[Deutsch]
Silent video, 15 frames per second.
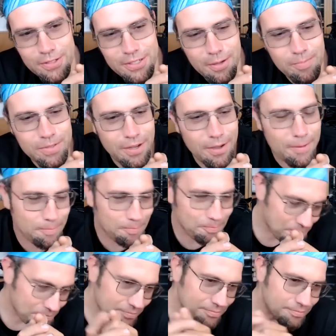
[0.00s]
Es gibt ja
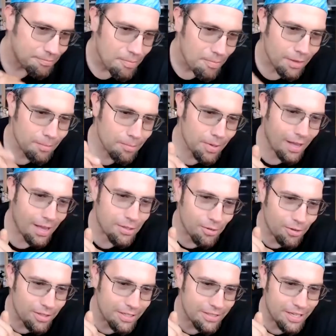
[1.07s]
im Bereich
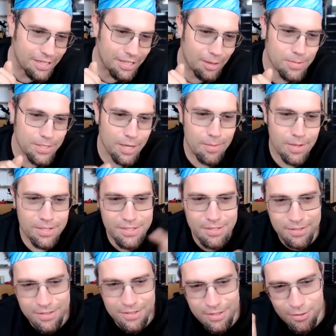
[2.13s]
Online-Dating gibt es ja immer
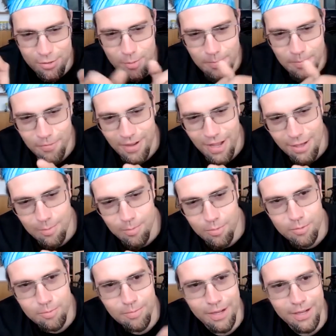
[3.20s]
diesen, diesen
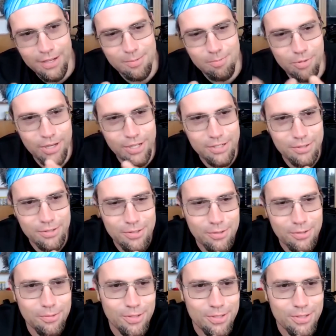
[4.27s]
Typen-Fragebogen, Myers-Briggs und so,